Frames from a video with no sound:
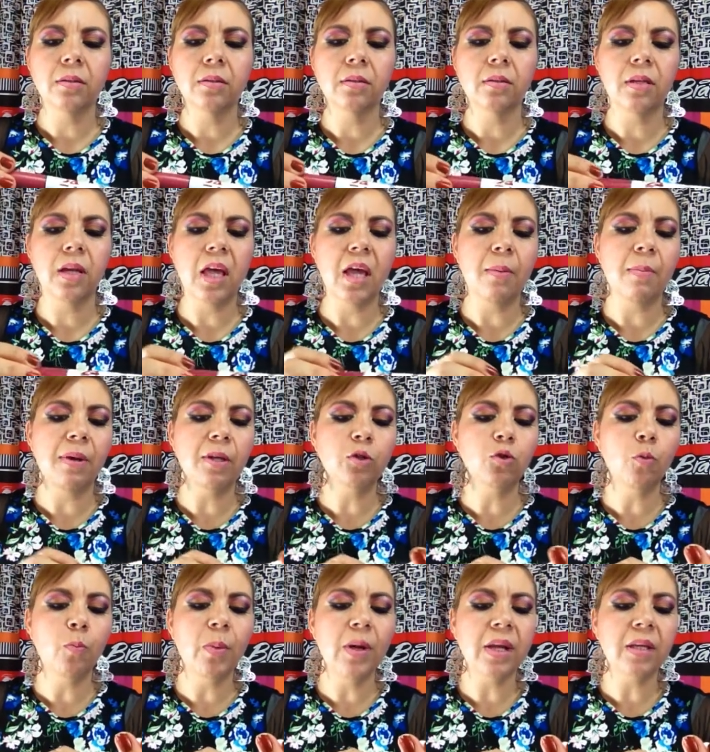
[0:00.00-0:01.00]
Se llama
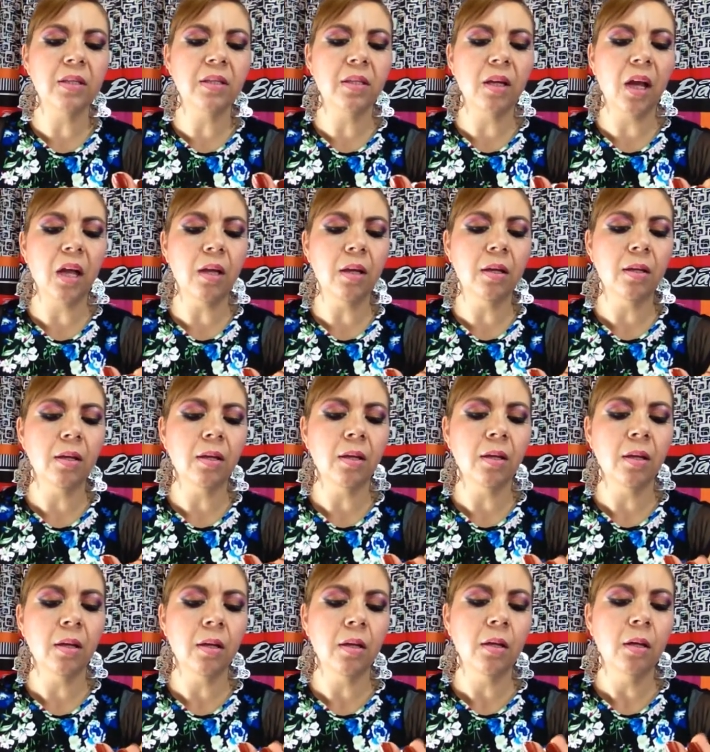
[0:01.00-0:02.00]
Super Style,
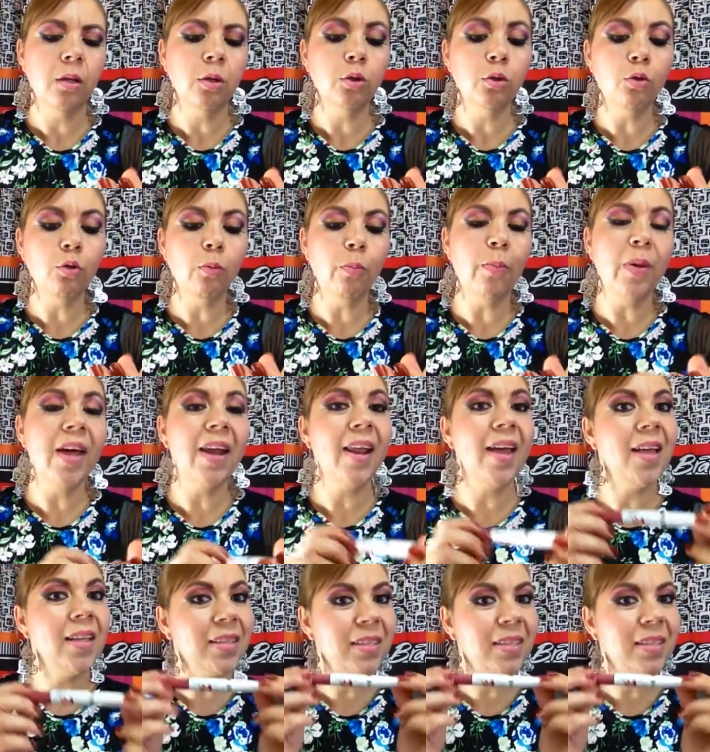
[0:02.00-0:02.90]
Super